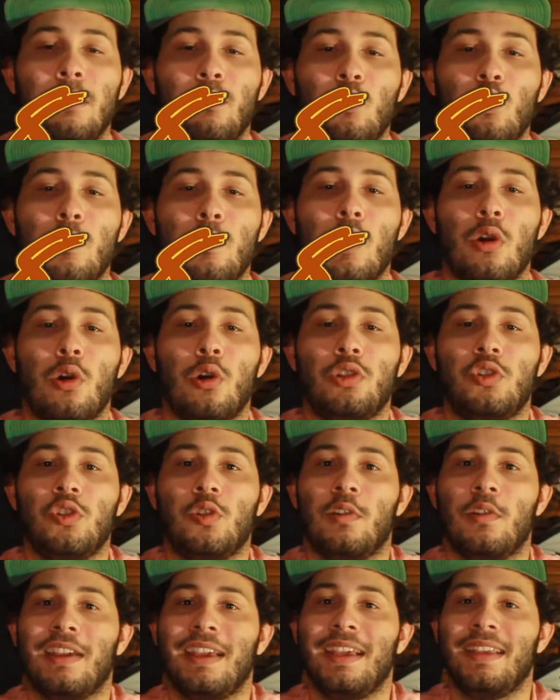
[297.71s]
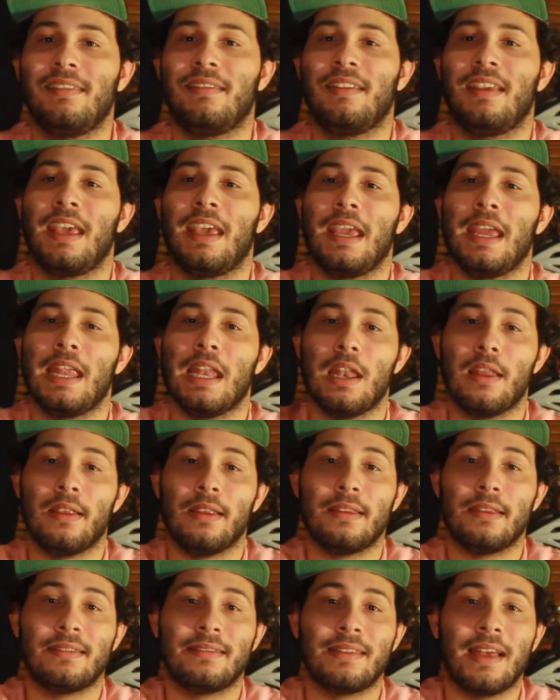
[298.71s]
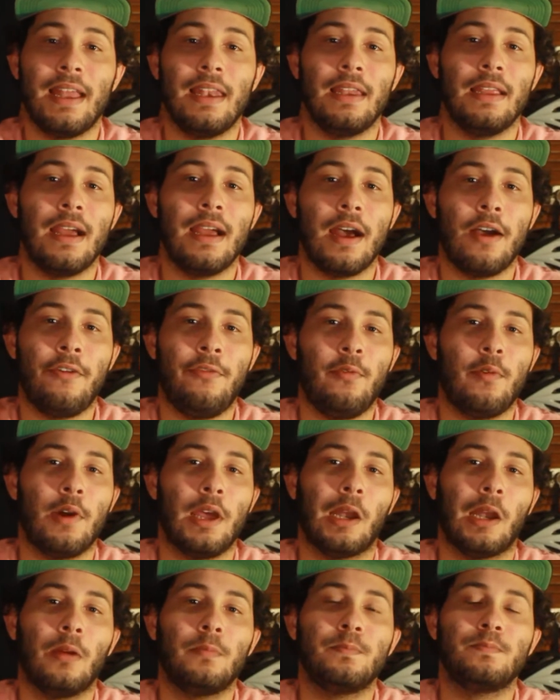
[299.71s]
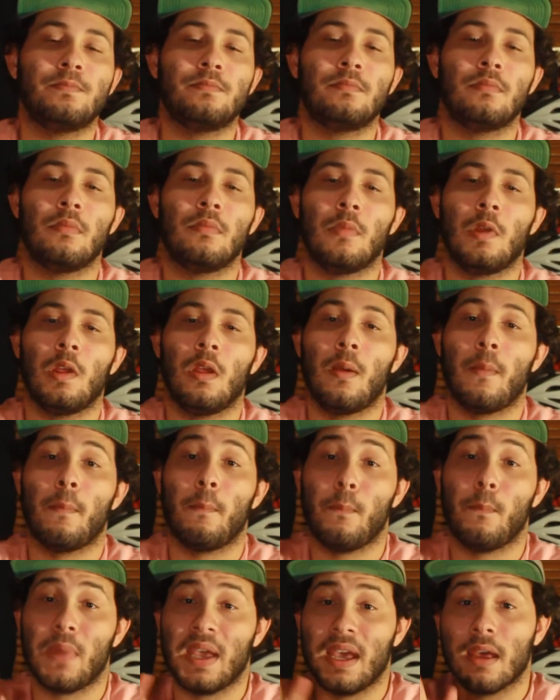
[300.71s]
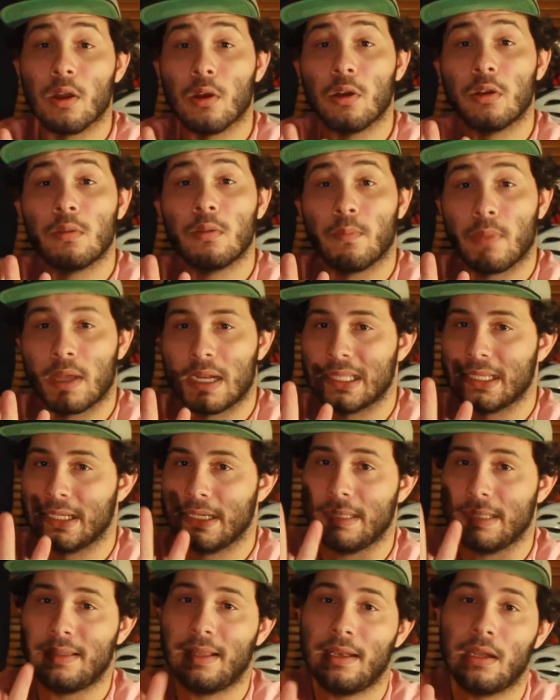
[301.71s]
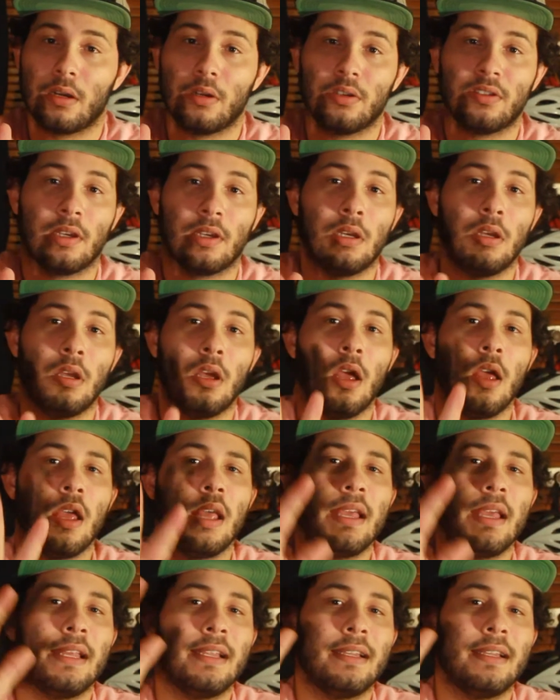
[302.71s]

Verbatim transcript: El tip número 8 es que salga afuera, pero, espérate, esta es la cosa.